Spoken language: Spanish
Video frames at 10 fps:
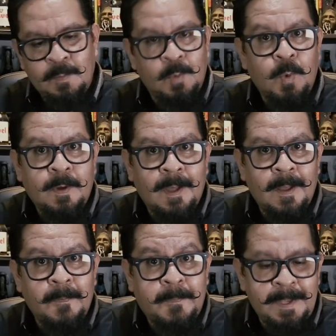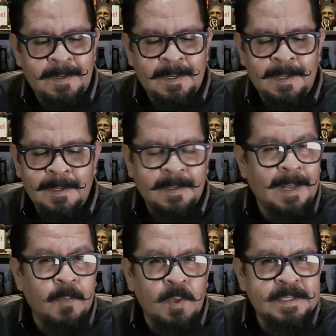Burbuja fina,
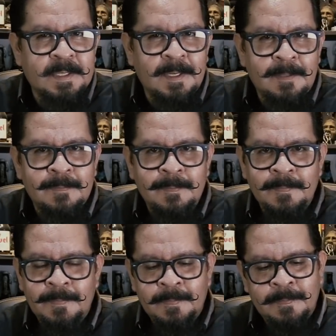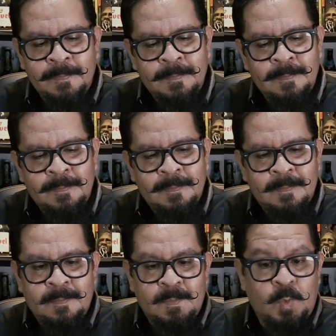cremosa,
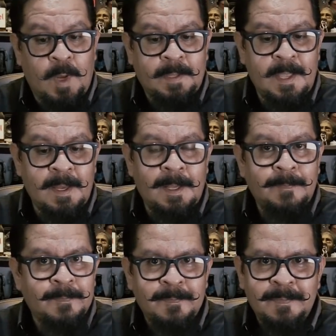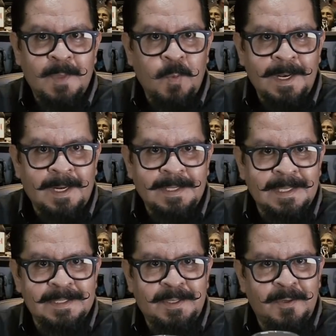duradera, de buena
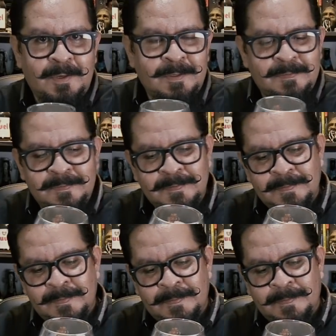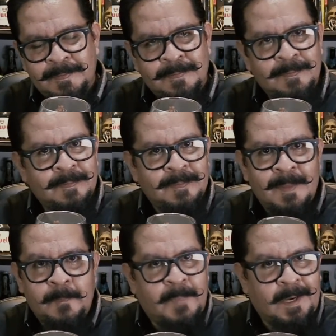retención,
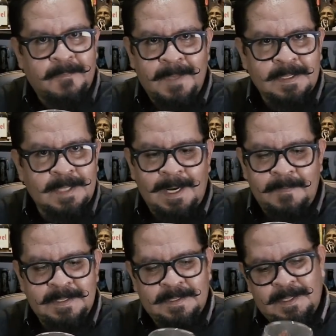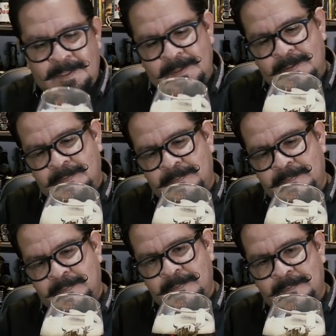perfecta a la vista.
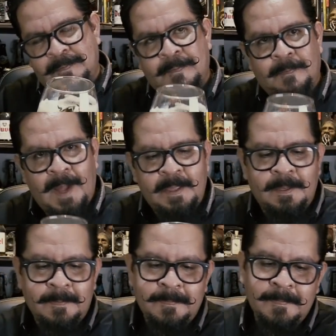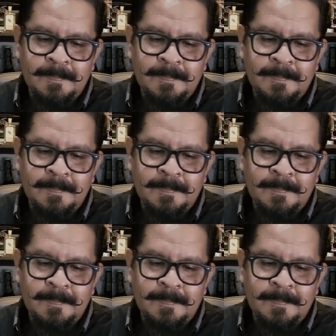Vaya.